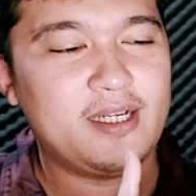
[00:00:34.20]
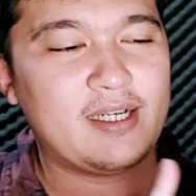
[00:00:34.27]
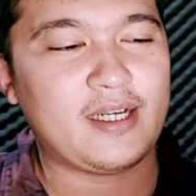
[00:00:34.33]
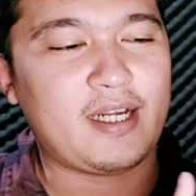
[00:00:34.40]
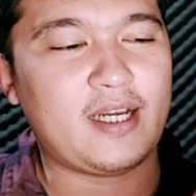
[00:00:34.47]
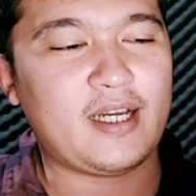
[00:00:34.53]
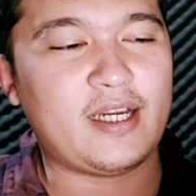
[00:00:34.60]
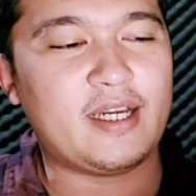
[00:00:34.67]

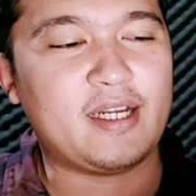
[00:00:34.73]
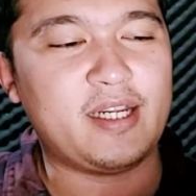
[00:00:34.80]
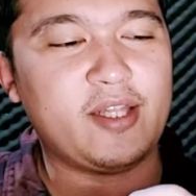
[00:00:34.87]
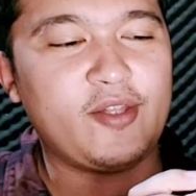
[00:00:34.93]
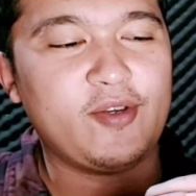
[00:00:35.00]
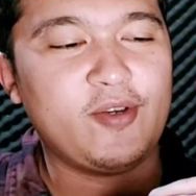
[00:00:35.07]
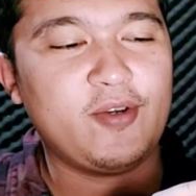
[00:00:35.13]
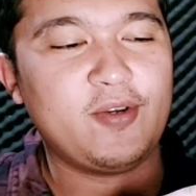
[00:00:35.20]
Nah, ini
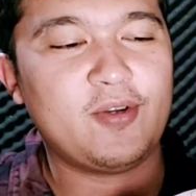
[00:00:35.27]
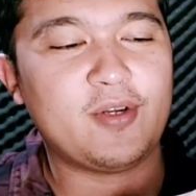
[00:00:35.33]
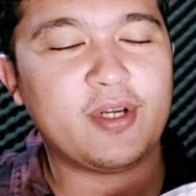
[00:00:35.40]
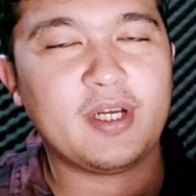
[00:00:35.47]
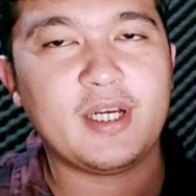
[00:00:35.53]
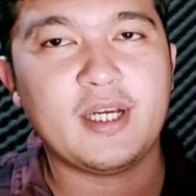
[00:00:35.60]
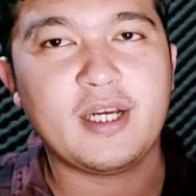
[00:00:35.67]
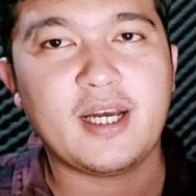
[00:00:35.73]
tuh
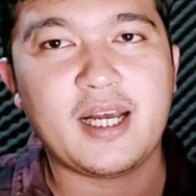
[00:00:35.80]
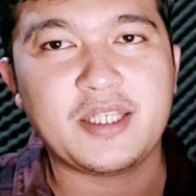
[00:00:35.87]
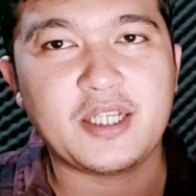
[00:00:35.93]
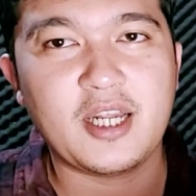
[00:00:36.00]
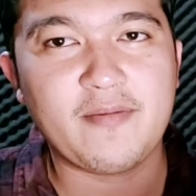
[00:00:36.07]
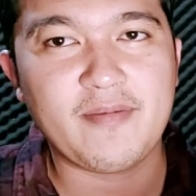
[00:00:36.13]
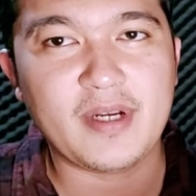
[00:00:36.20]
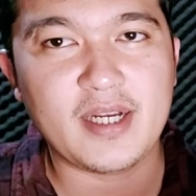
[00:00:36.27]
uh,
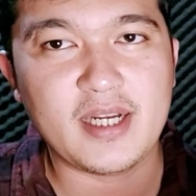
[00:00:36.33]
asli apa